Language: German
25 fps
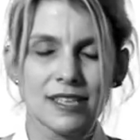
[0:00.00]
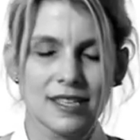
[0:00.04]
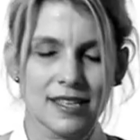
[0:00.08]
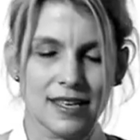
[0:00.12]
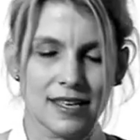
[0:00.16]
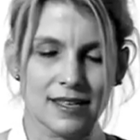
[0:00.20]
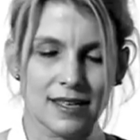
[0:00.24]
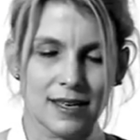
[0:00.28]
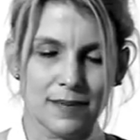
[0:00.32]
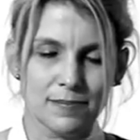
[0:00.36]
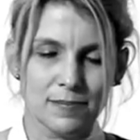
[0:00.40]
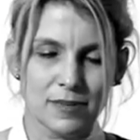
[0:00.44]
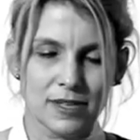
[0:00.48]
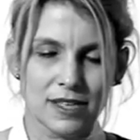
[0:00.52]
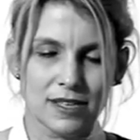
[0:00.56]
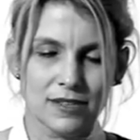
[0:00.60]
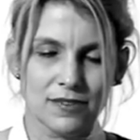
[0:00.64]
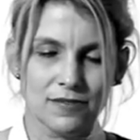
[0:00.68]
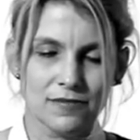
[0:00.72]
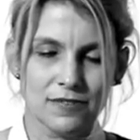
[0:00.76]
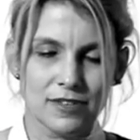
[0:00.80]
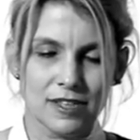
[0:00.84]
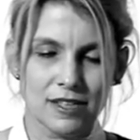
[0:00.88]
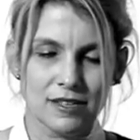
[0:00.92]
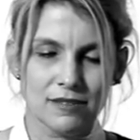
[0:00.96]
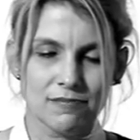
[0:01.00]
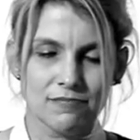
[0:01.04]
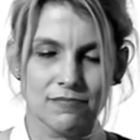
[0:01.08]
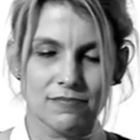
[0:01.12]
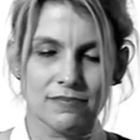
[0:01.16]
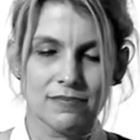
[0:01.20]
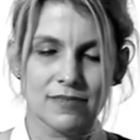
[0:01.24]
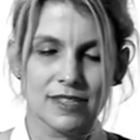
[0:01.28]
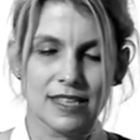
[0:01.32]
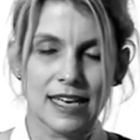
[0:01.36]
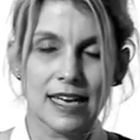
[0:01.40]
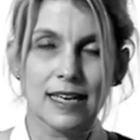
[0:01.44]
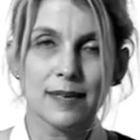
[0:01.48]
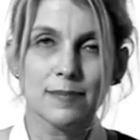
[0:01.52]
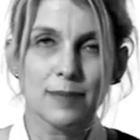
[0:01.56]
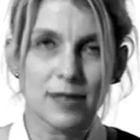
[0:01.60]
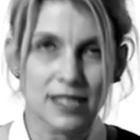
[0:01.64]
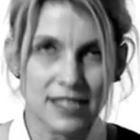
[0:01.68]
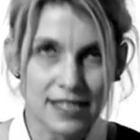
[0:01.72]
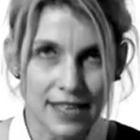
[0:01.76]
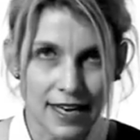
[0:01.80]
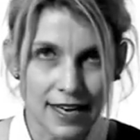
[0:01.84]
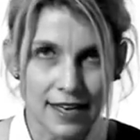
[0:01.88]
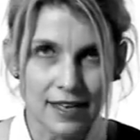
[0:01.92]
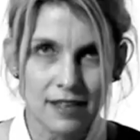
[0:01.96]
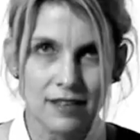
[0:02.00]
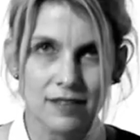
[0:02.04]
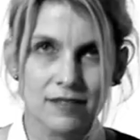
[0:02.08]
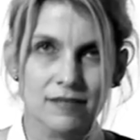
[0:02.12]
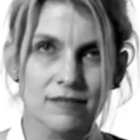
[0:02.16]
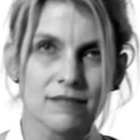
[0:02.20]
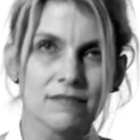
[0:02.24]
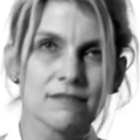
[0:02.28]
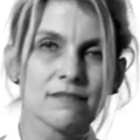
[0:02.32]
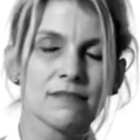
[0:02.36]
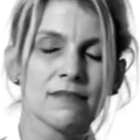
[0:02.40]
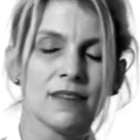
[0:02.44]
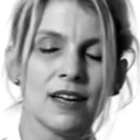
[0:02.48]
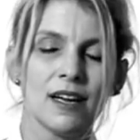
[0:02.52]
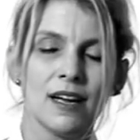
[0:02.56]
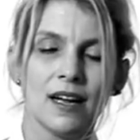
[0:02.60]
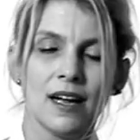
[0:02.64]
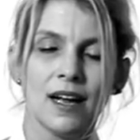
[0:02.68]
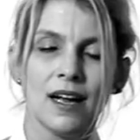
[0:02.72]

es hat Kapitel wie Selber denken,